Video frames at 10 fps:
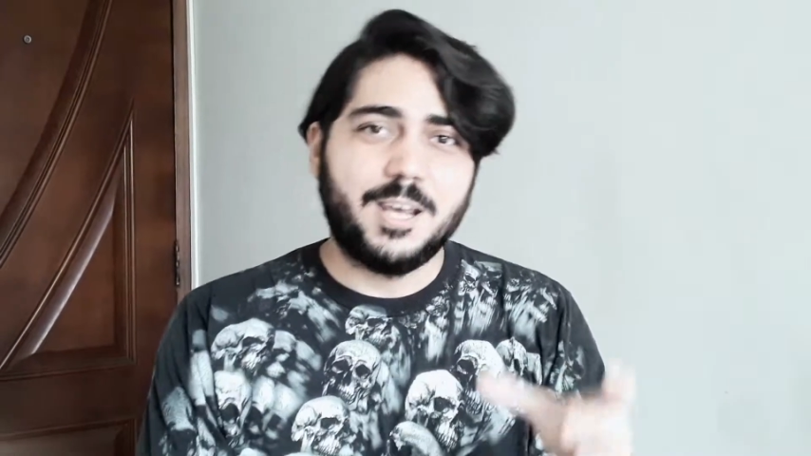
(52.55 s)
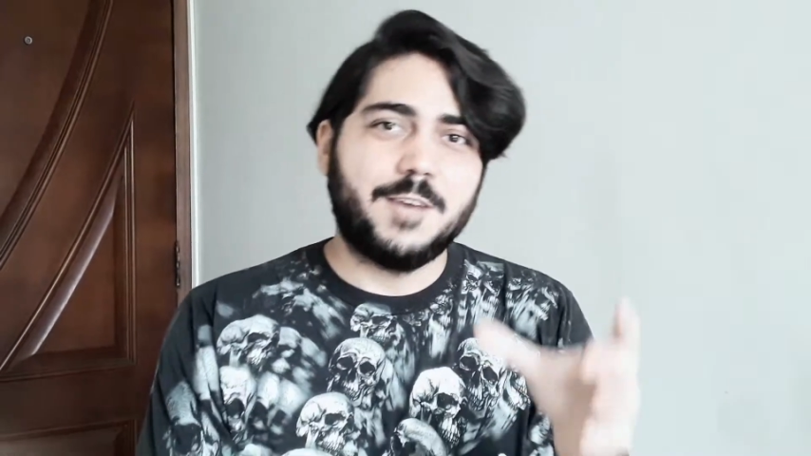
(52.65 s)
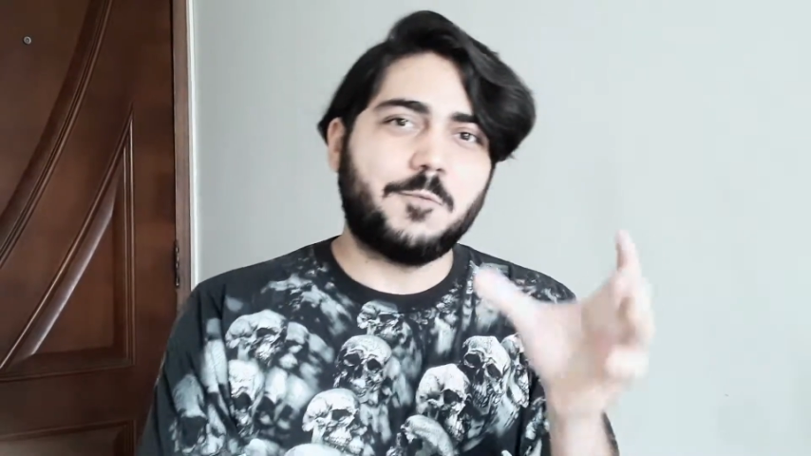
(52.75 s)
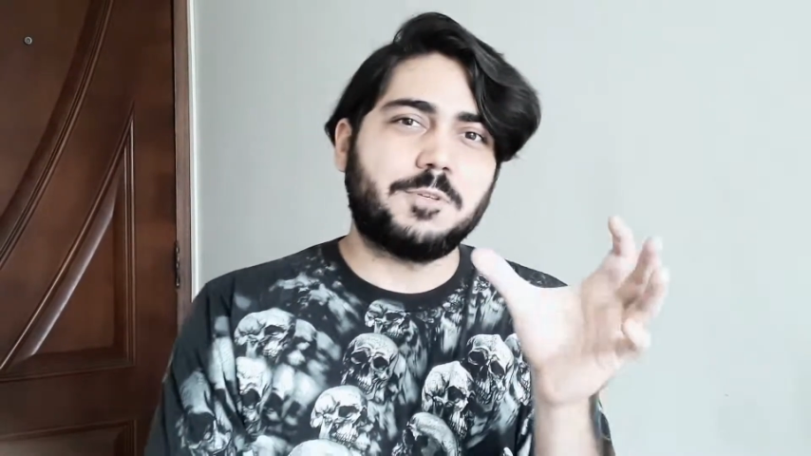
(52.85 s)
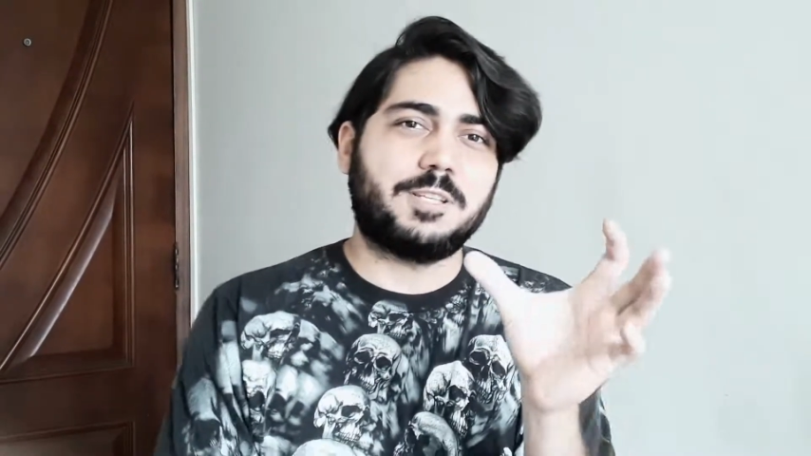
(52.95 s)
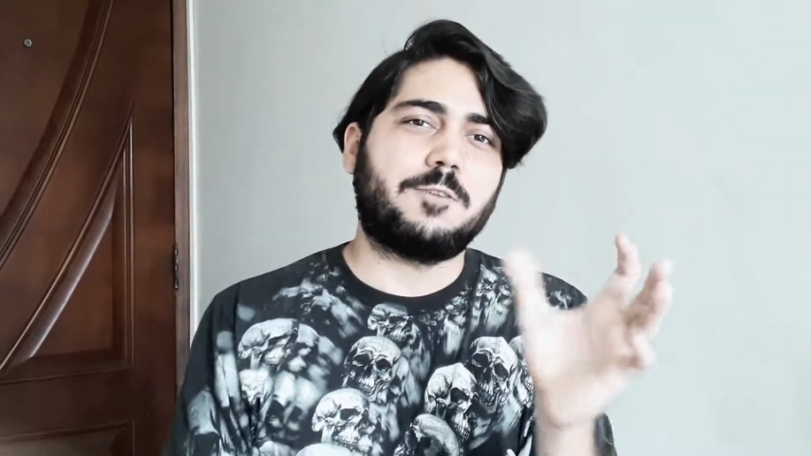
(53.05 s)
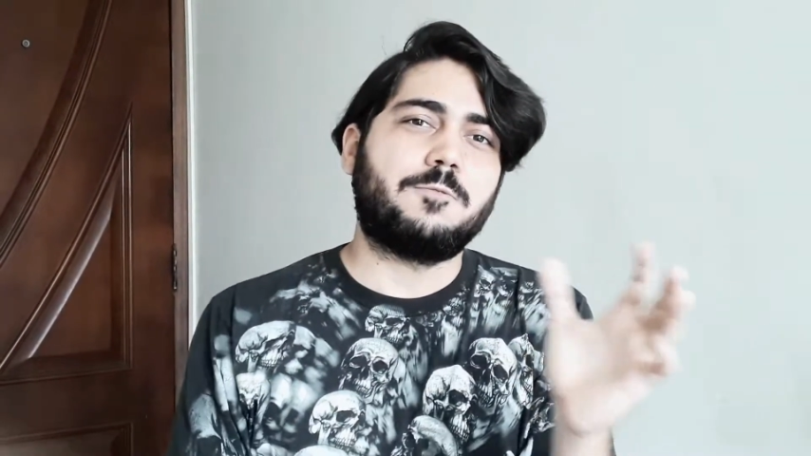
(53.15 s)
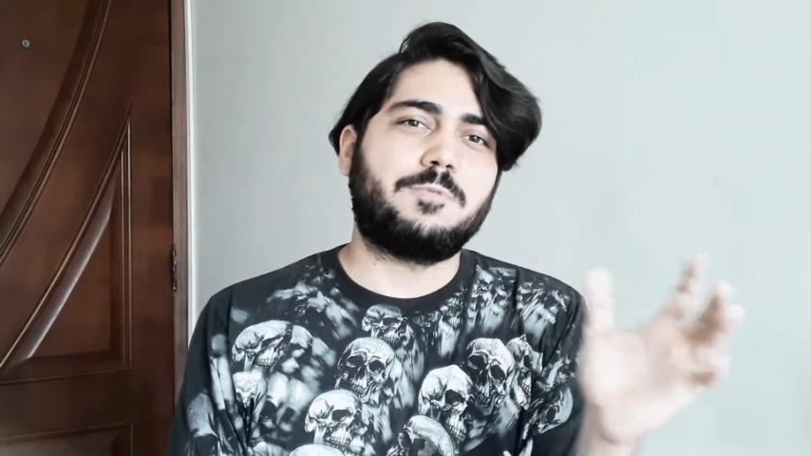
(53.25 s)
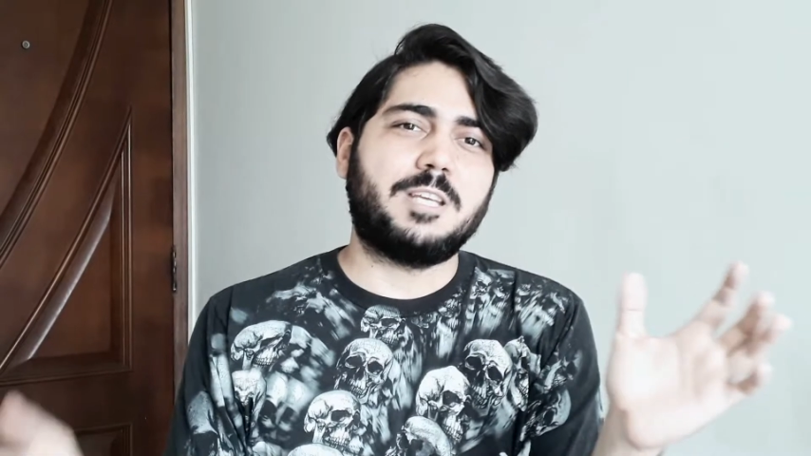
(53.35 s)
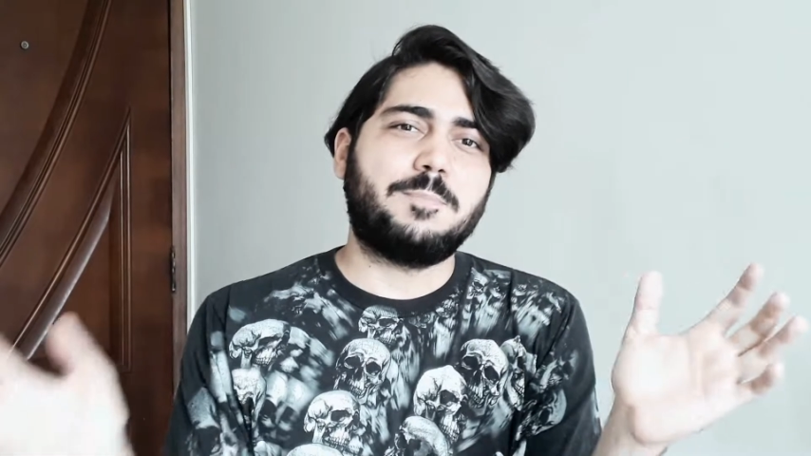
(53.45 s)
Vou mostrar
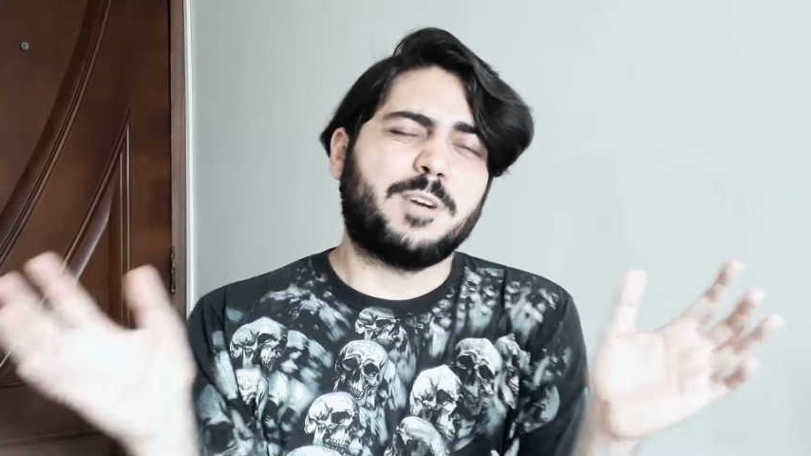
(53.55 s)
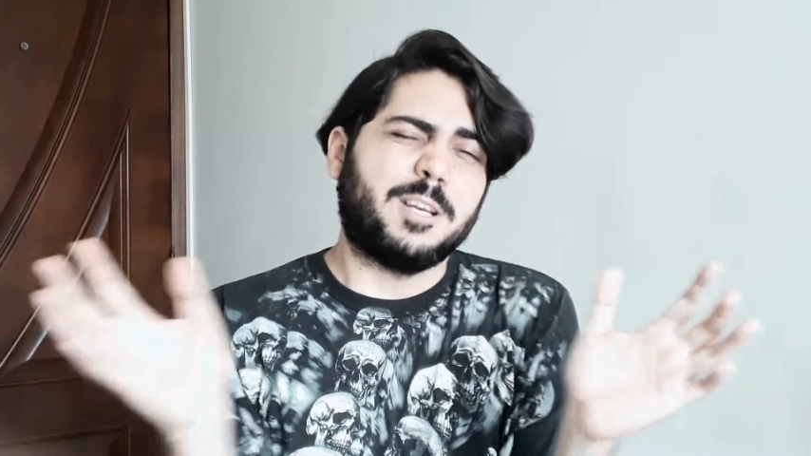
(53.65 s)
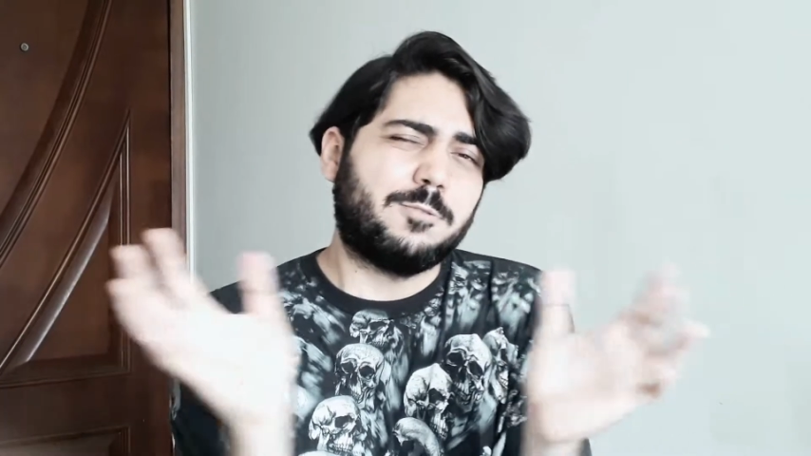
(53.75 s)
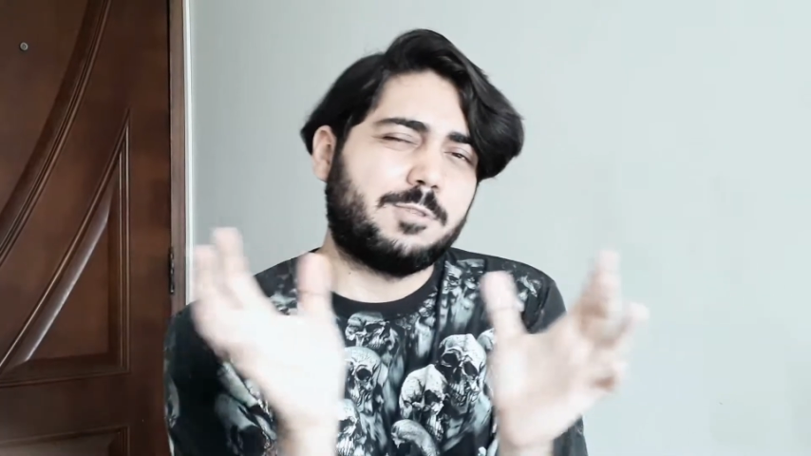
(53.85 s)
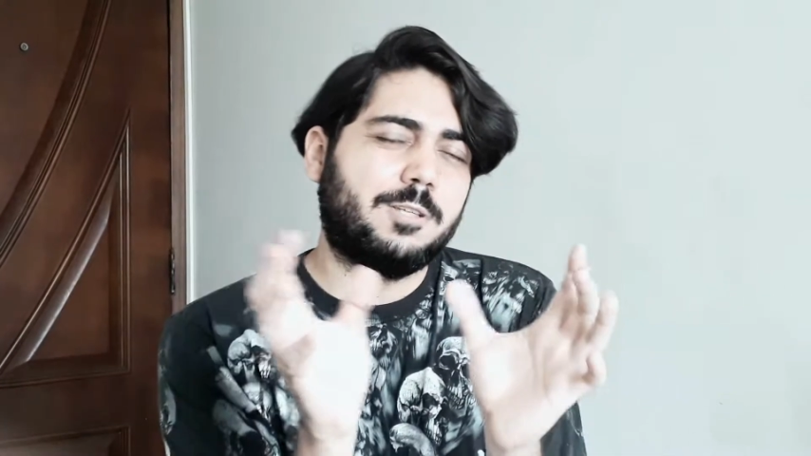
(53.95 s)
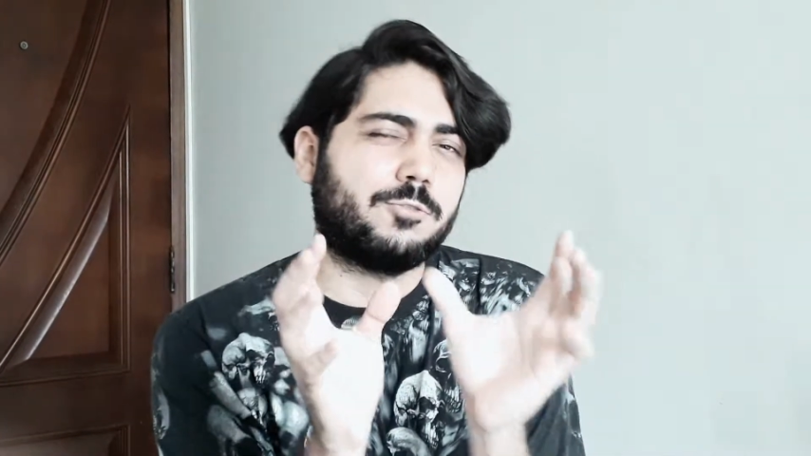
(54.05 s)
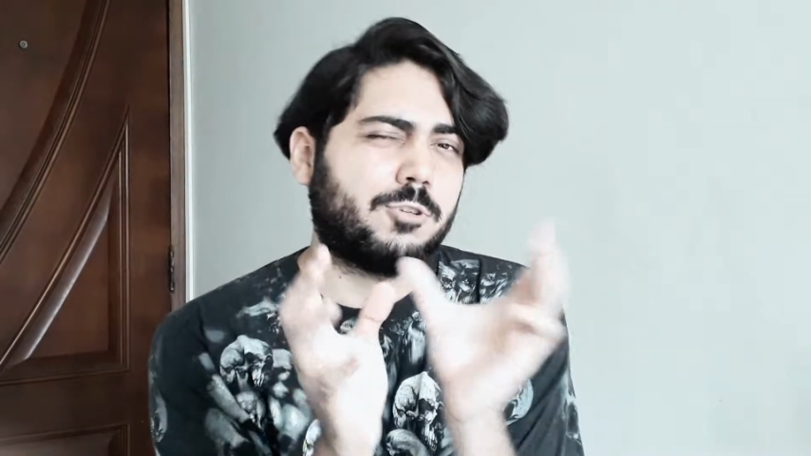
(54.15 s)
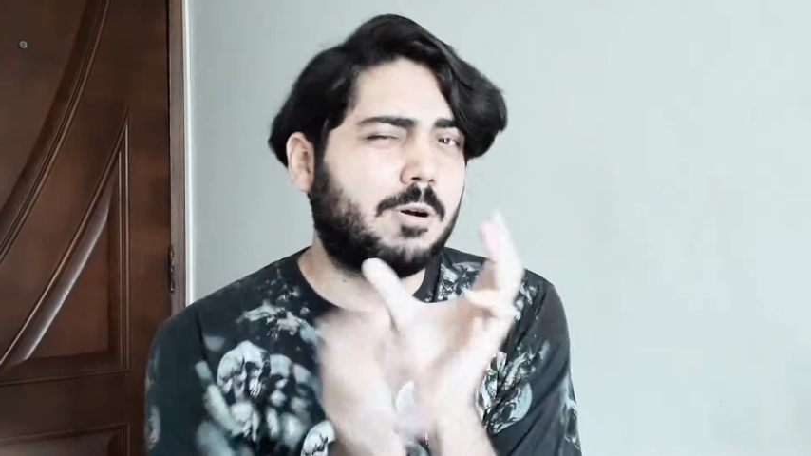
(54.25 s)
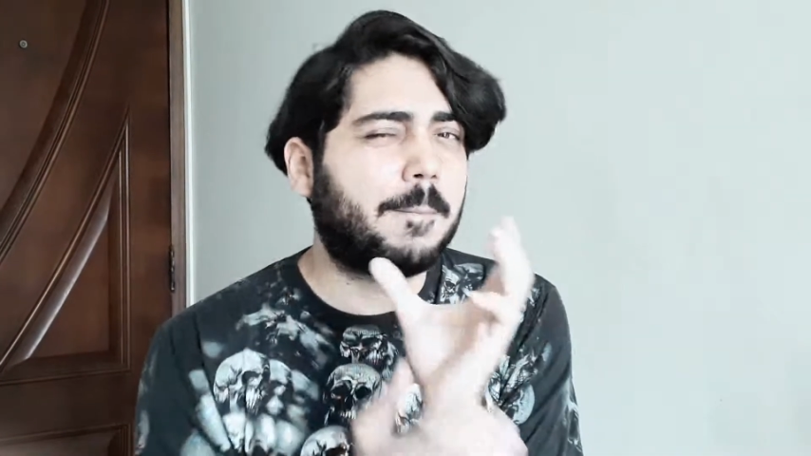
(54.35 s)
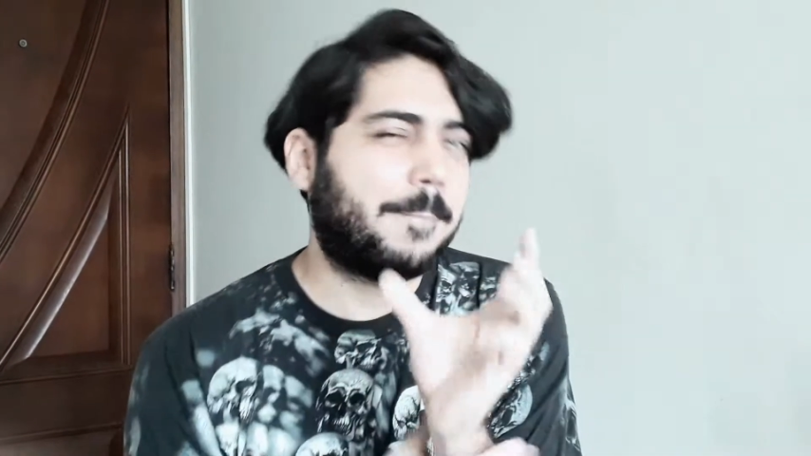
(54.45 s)
com um tempo reduzido,
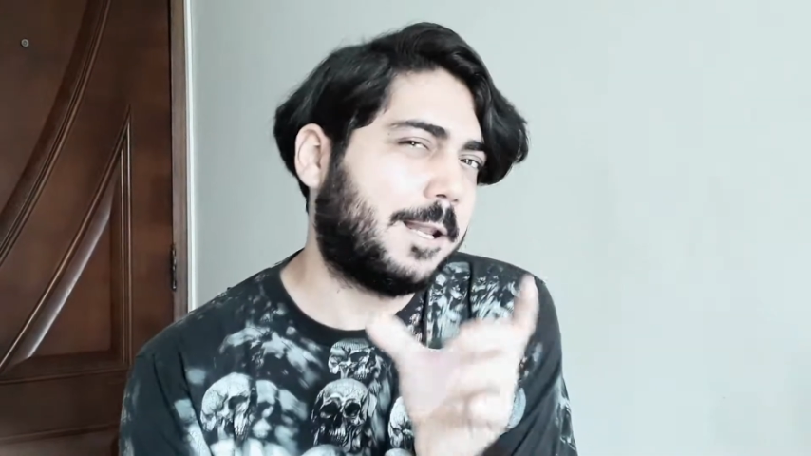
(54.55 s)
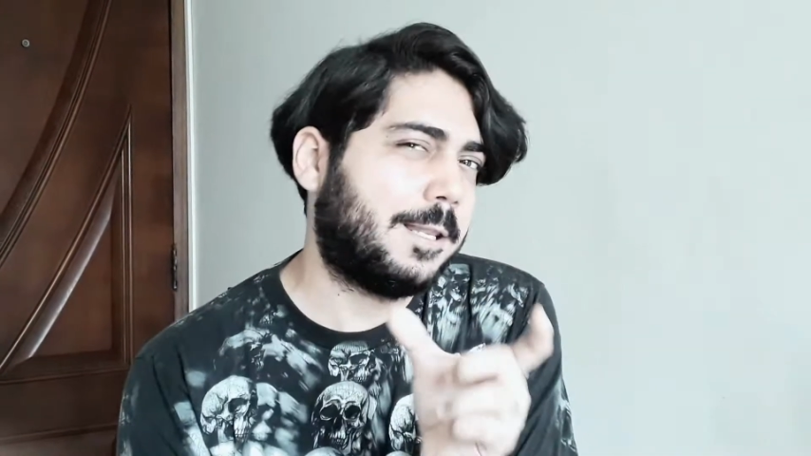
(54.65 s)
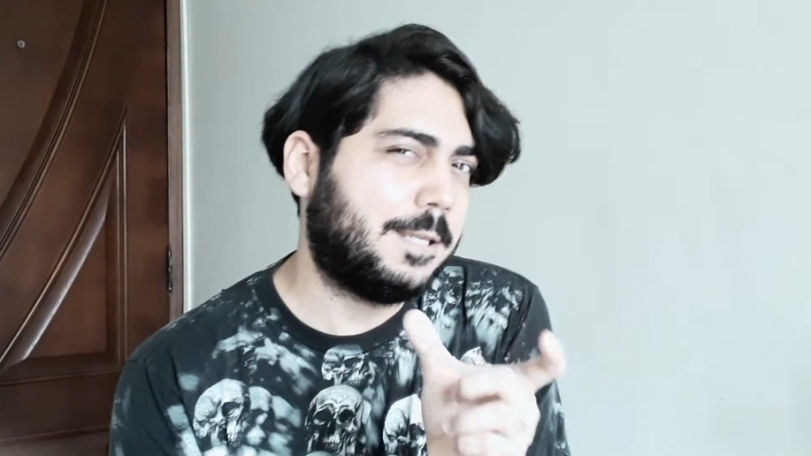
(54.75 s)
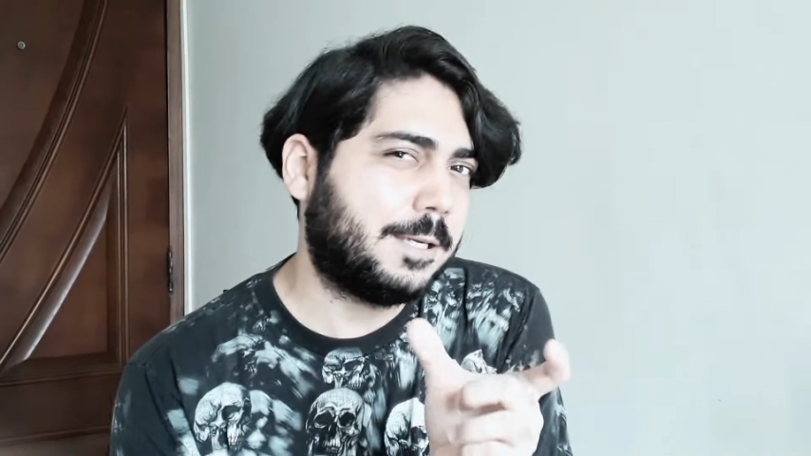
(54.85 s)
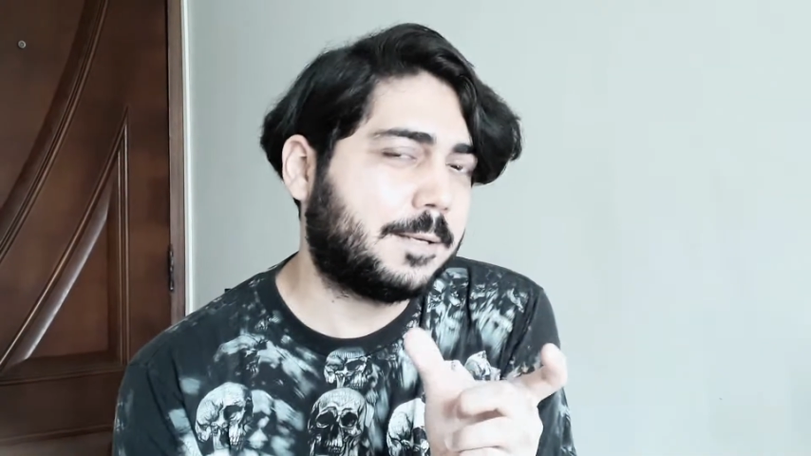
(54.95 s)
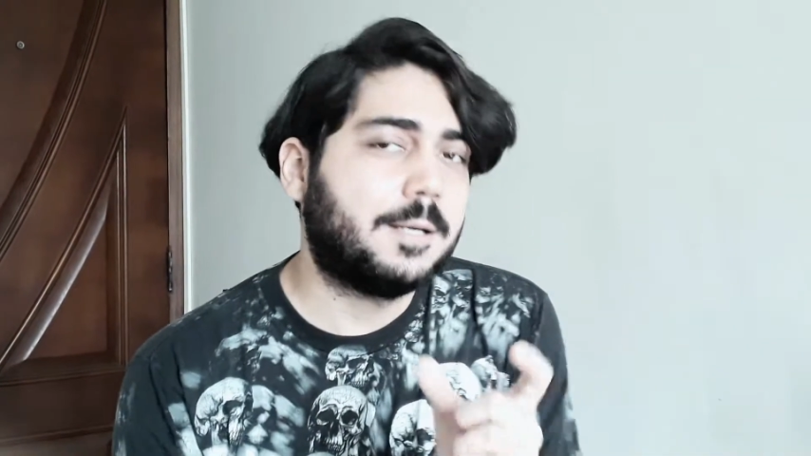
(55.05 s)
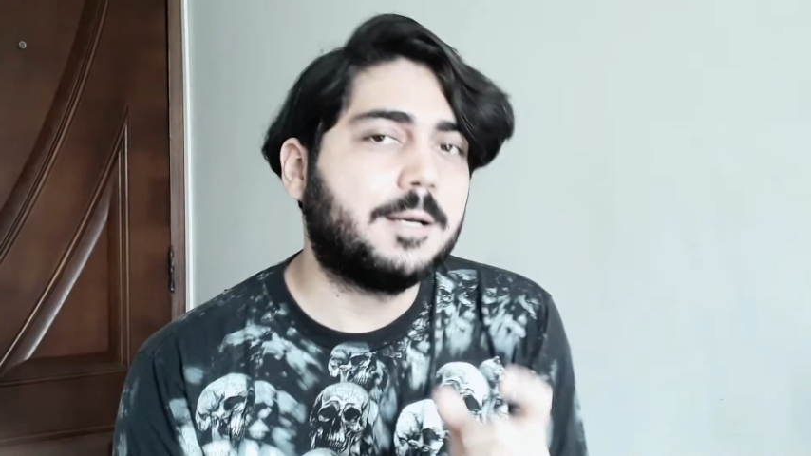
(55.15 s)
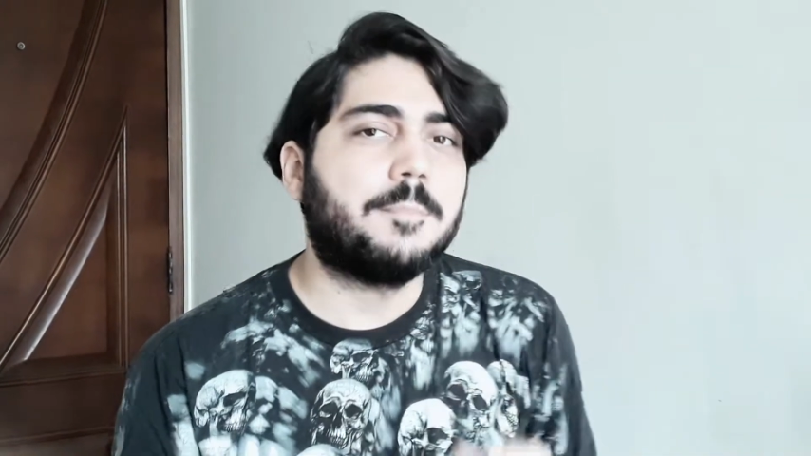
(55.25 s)
só uma palhinha,